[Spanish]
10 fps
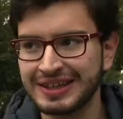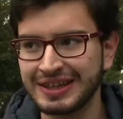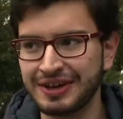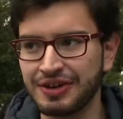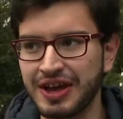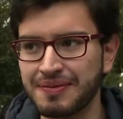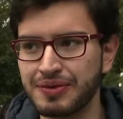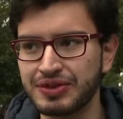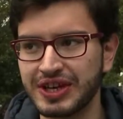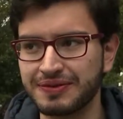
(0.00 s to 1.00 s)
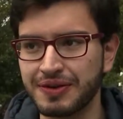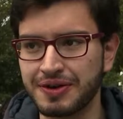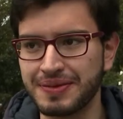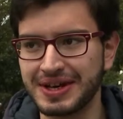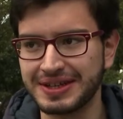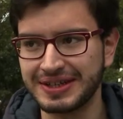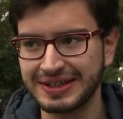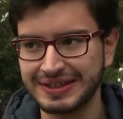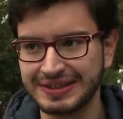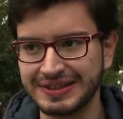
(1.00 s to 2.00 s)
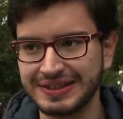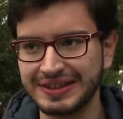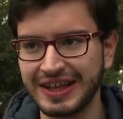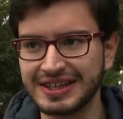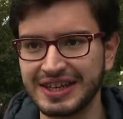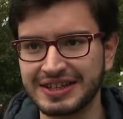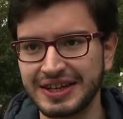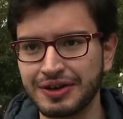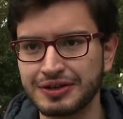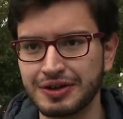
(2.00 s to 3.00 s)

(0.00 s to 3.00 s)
Creo que hay muchas formas de hacerse los